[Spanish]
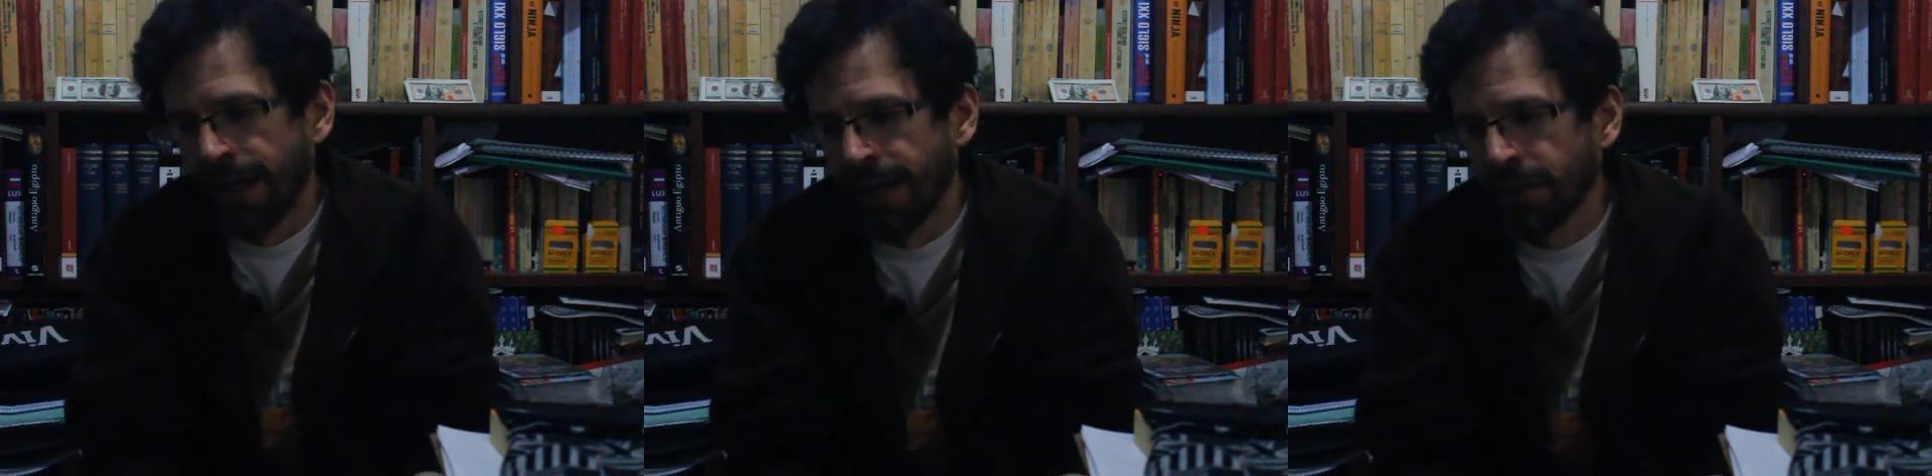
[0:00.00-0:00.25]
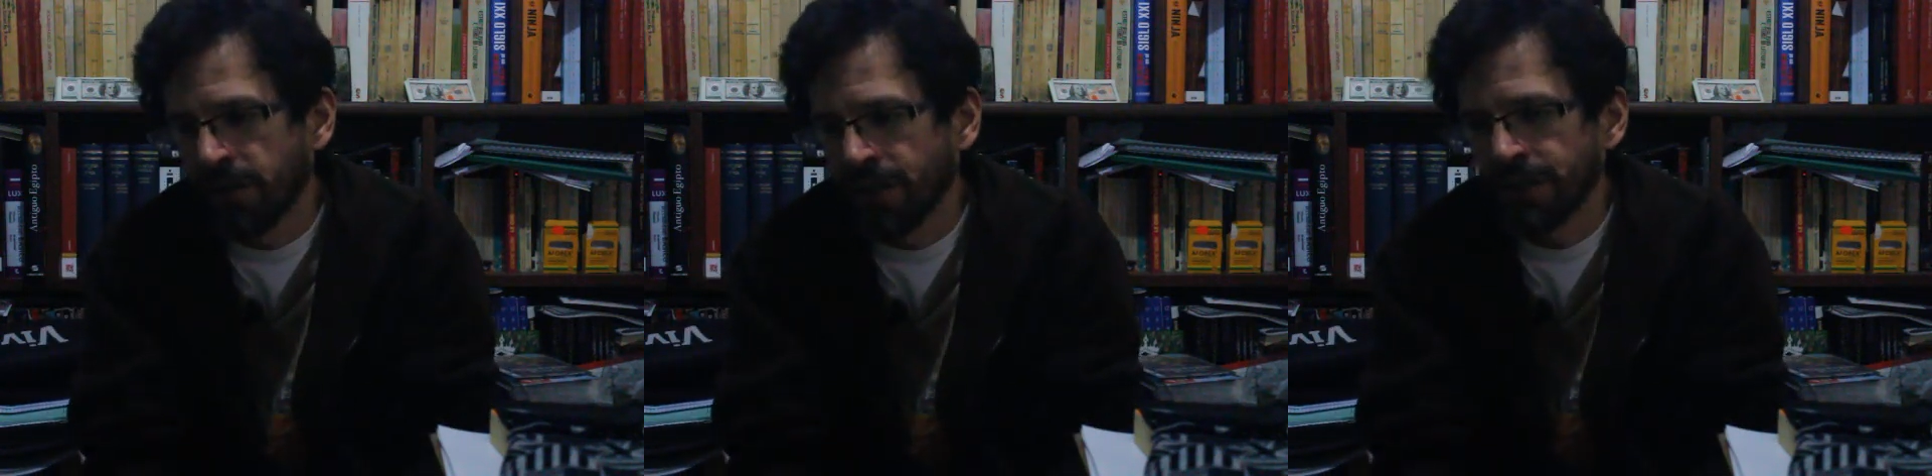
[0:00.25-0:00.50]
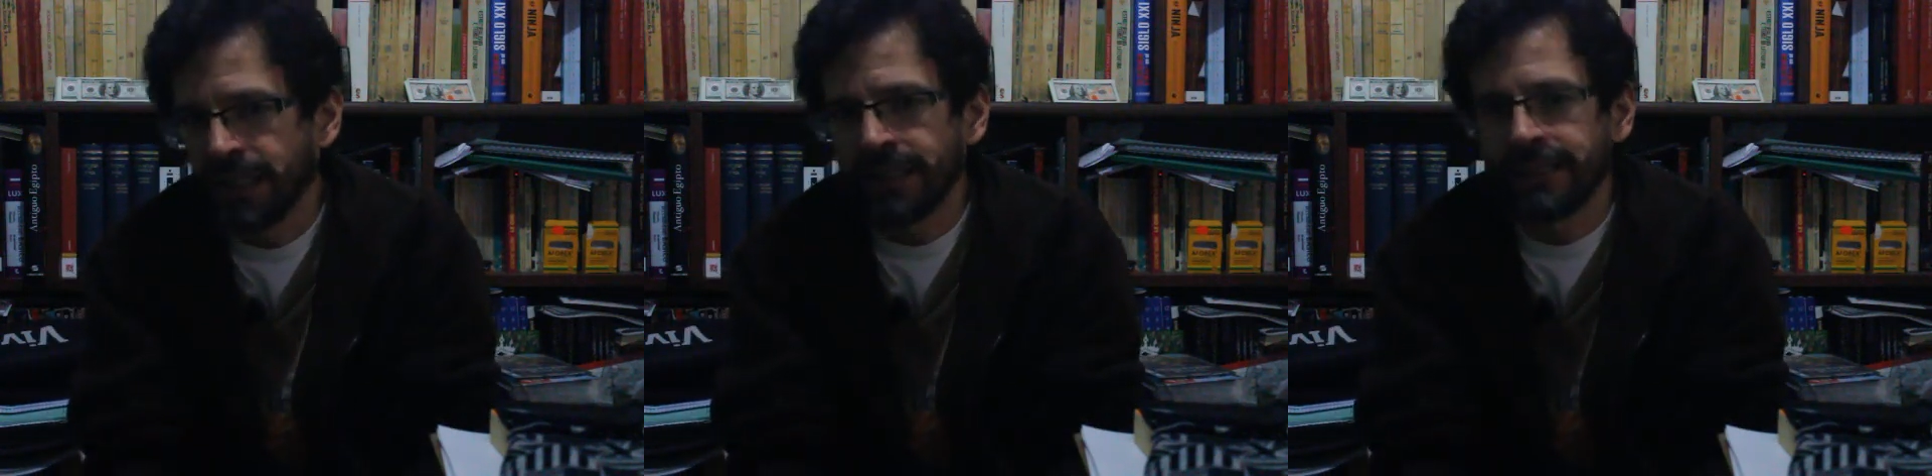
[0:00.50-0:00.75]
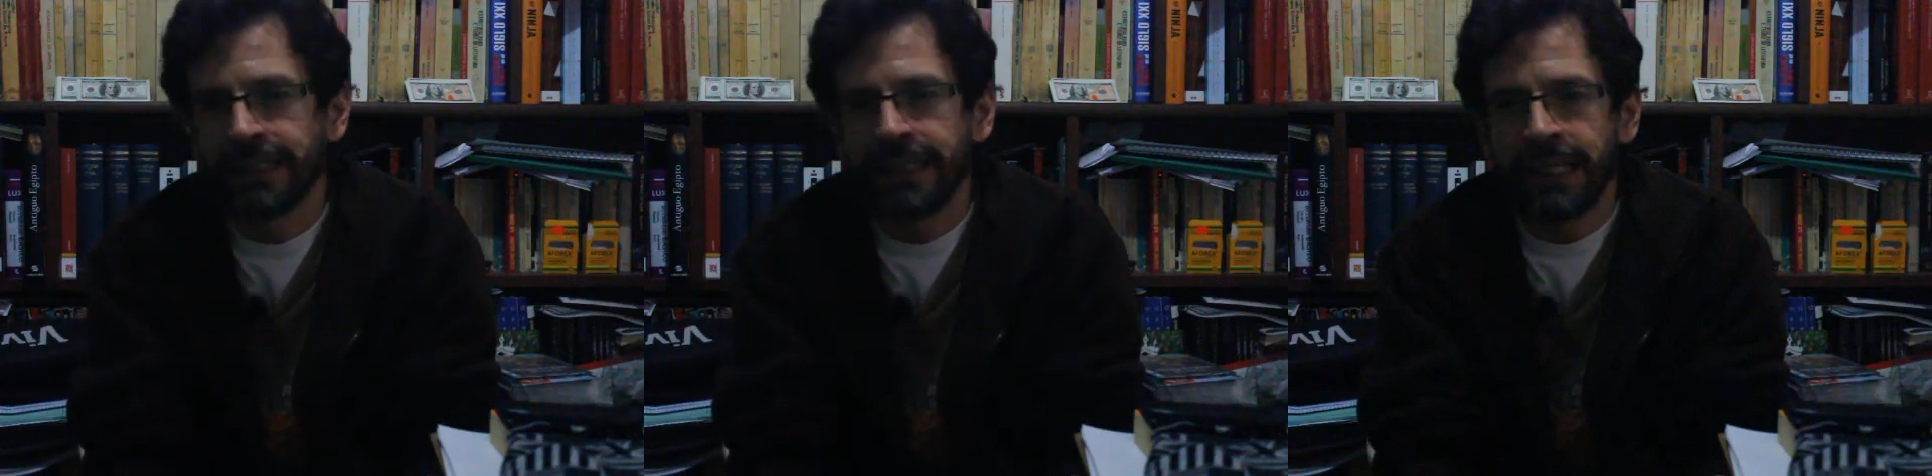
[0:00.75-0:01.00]

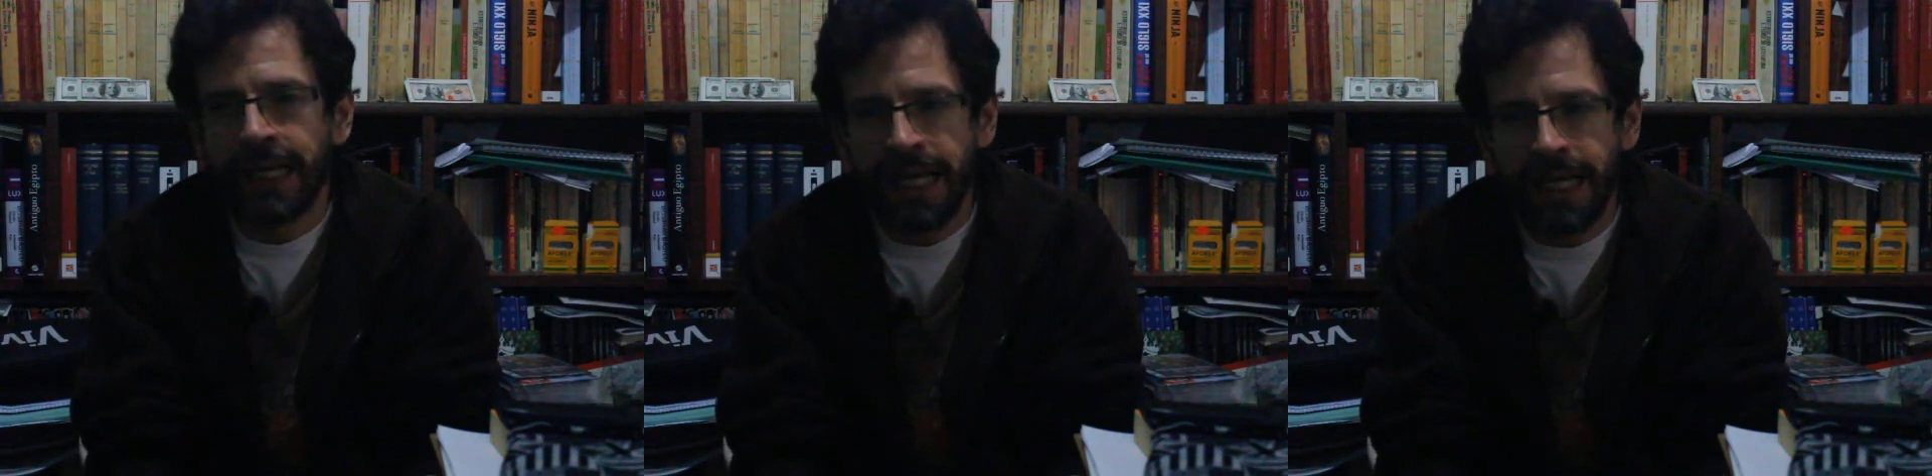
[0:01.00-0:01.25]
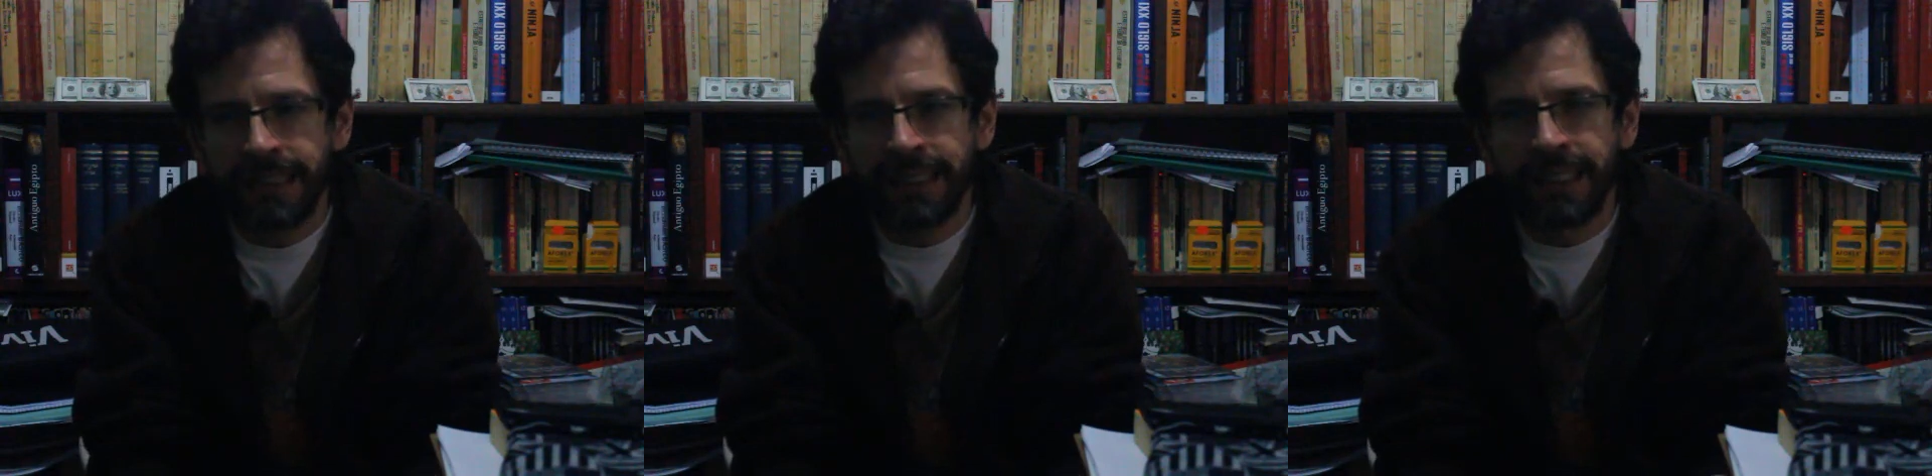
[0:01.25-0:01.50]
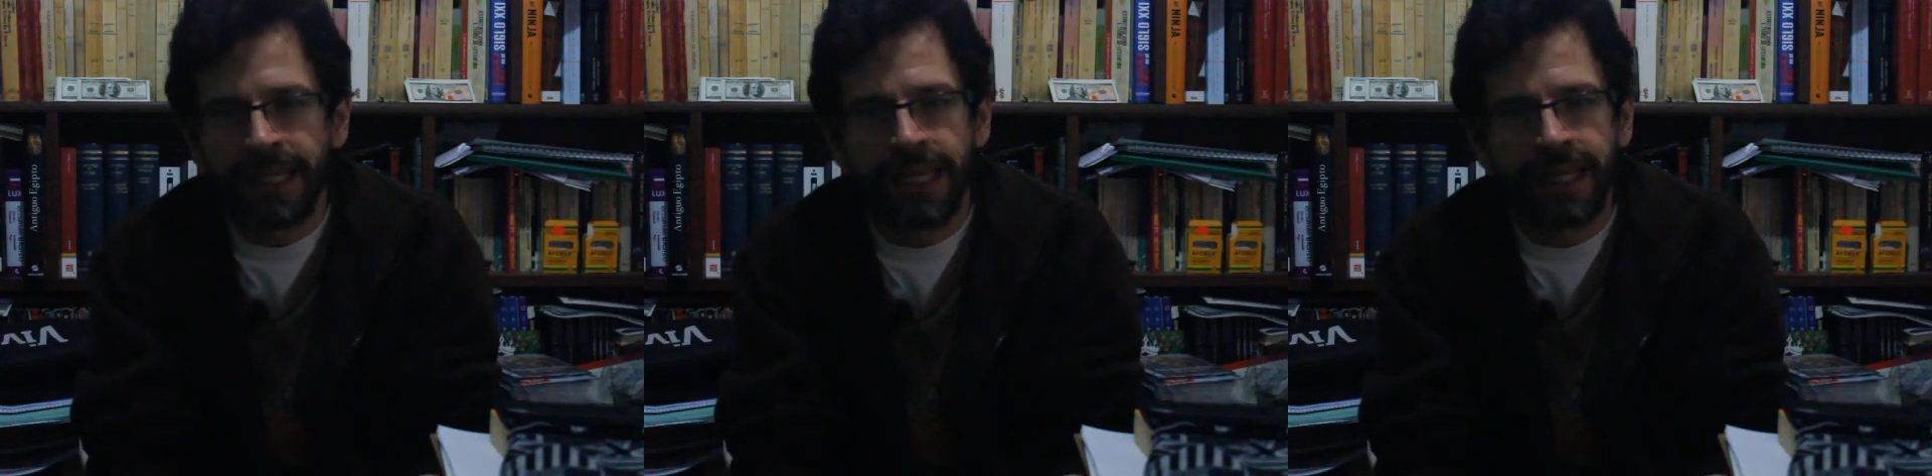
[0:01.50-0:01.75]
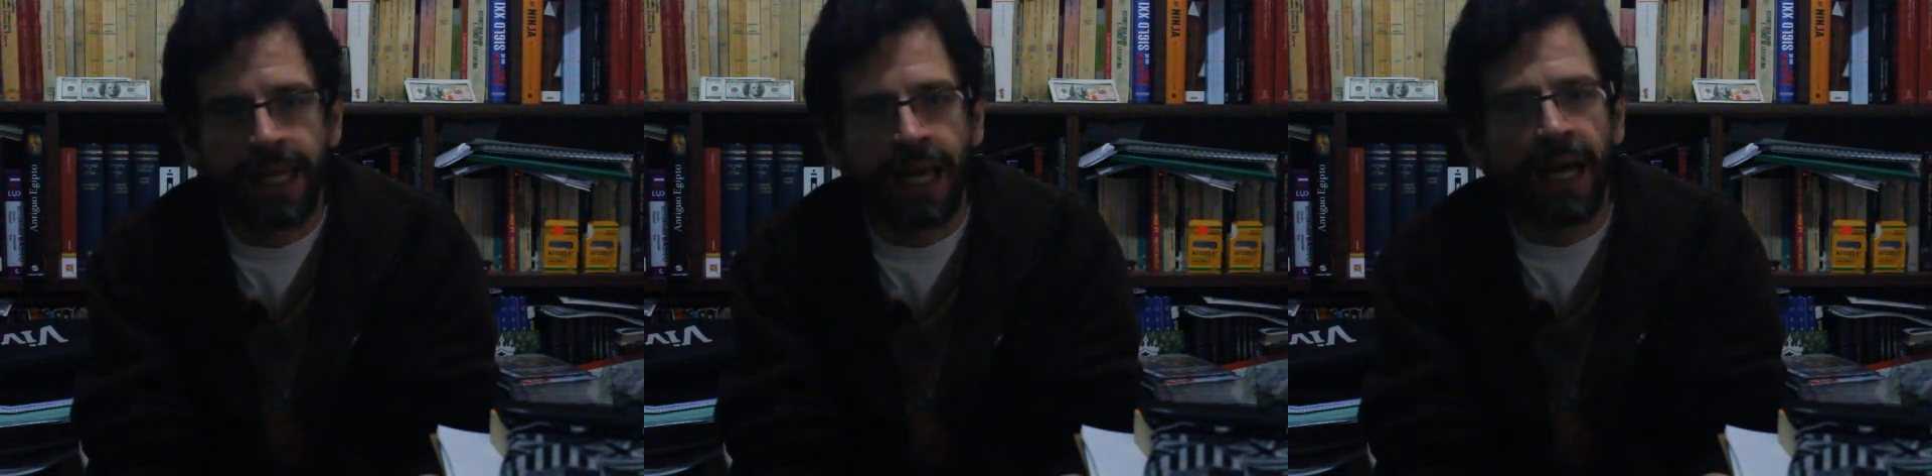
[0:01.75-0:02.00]
Entonces, eh, esa es la
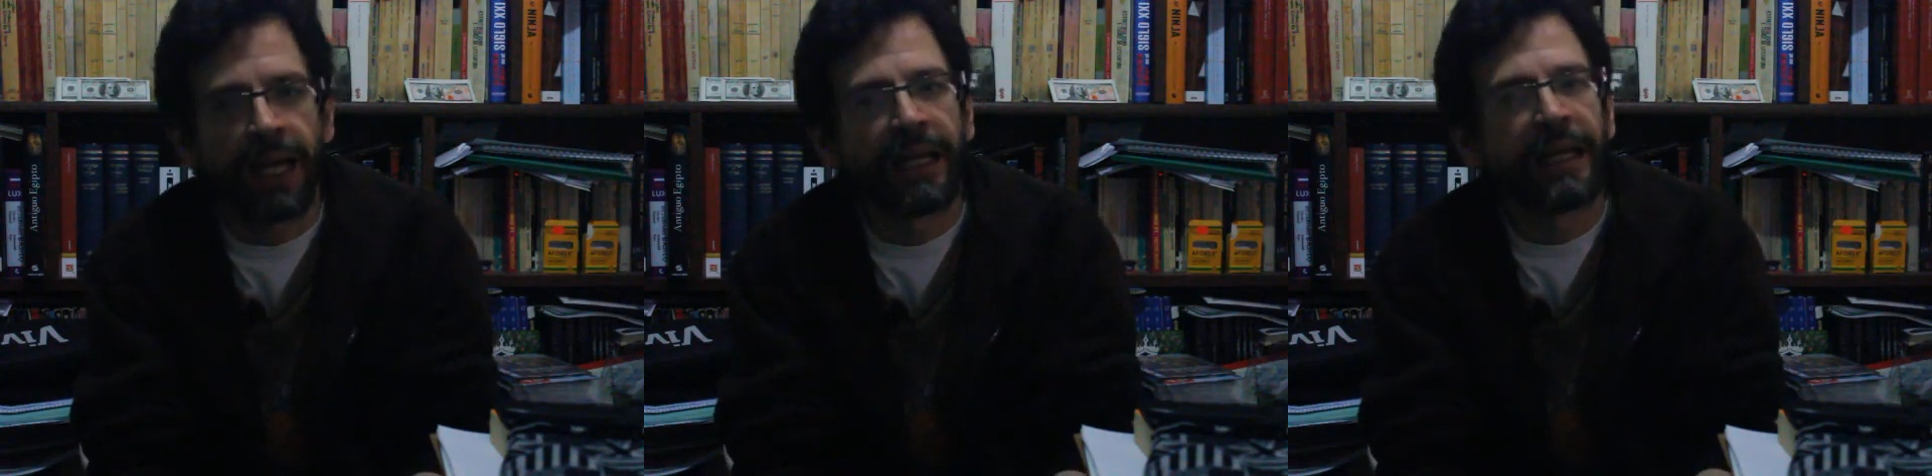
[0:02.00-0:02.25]
idea.